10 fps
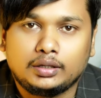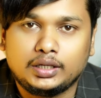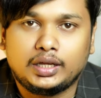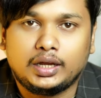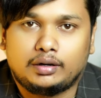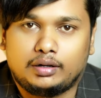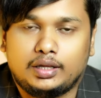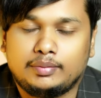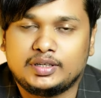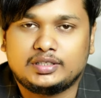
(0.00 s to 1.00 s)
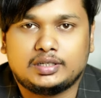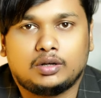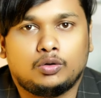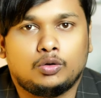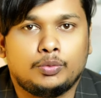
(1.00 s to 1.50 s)
গিকের ইমেজটা
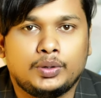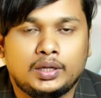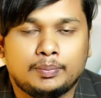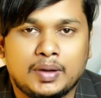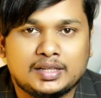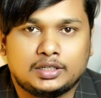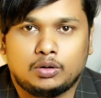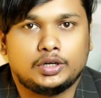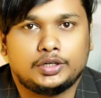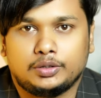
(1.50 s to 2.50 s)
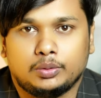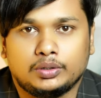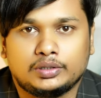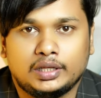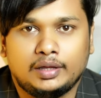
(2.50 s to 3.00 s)
খুবই বাজে কোয়ালিটির
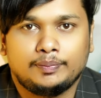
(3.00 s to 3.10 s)
হয়েছে